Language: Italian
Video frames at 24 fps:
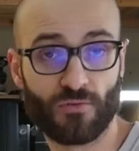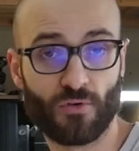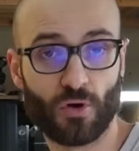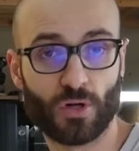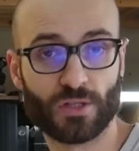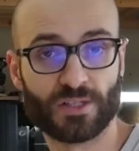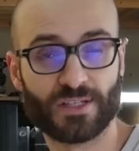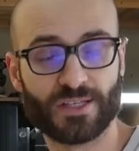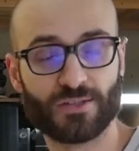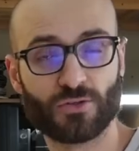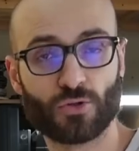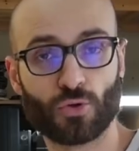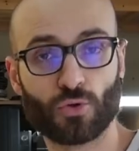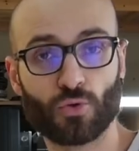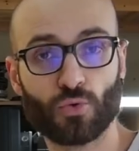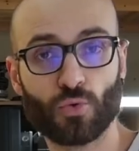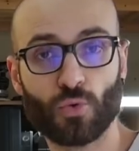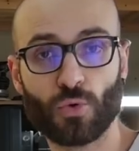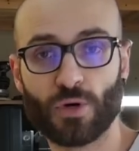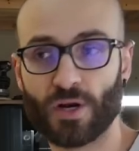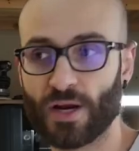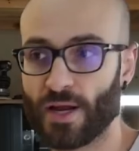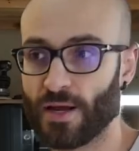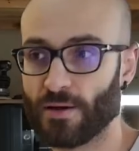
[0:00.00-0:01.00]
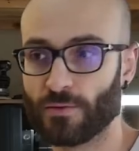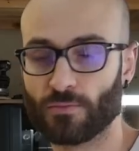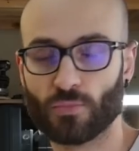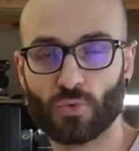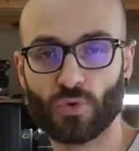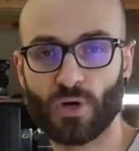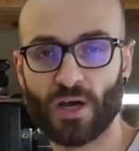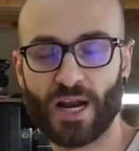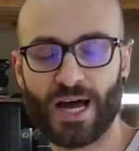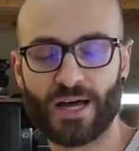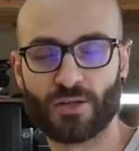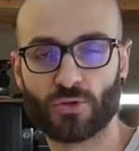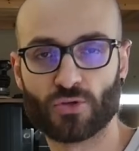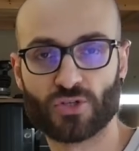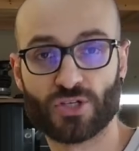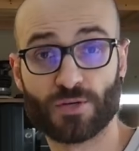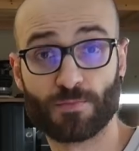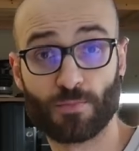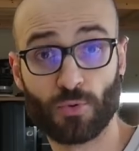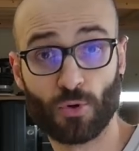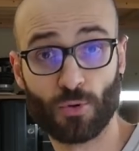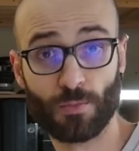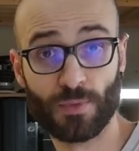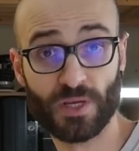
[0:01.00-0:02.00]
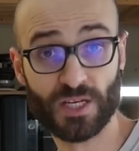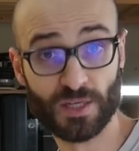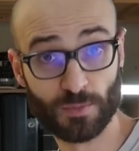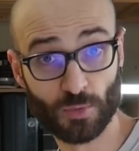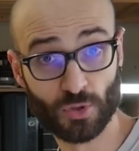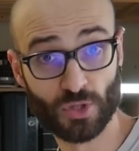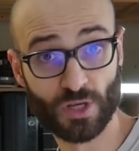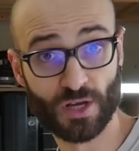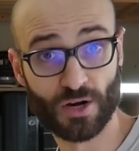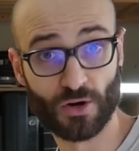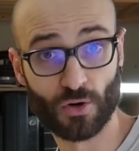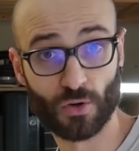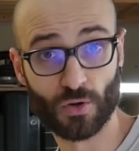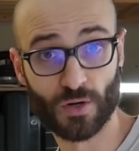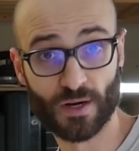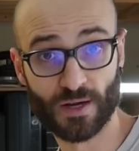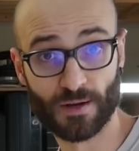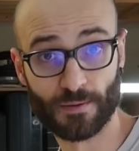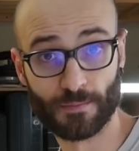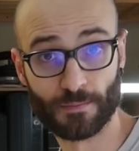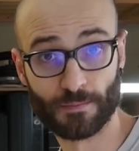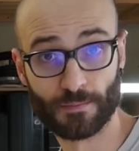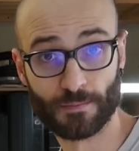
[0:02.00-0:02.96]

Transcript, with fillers: a volte introdurre un grado seppur minimo di errore.